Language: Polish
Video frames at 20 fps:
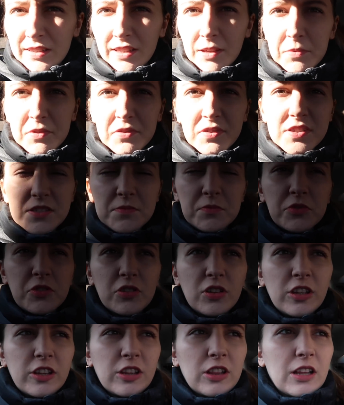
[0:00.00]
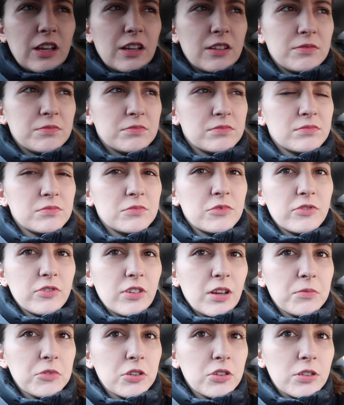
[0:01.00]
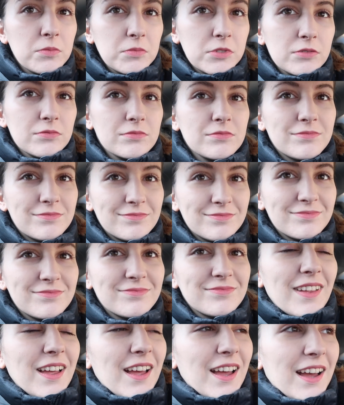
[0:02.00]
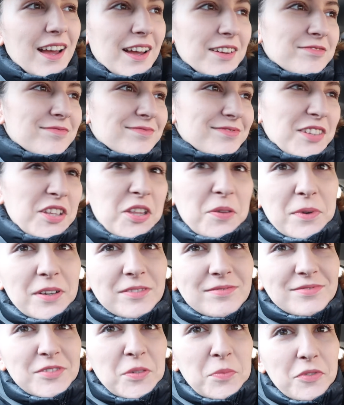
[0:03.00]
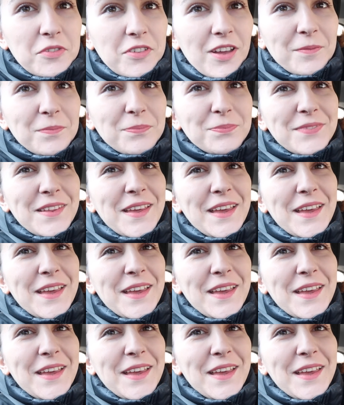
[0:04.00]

Najpierw jedziemy do Lidla. Mówiłam to do mnie? Aha, no dobra, to mówiłam.